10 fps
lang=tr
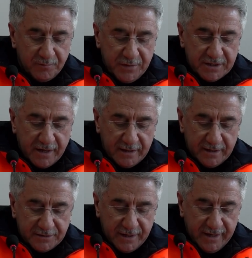Bir
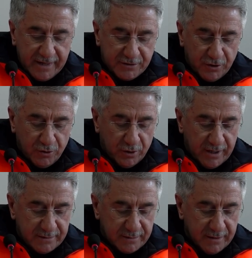alanda etkili
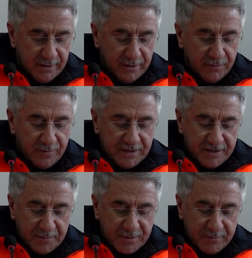olan ve
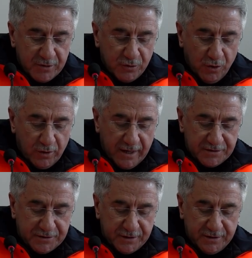depremin yol
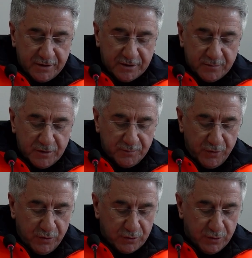açtığı yıkımın
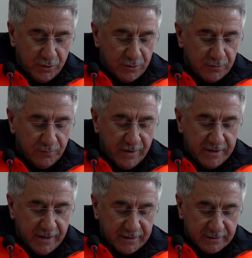büyüklüğü ve
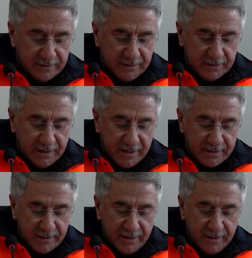yaygınlığına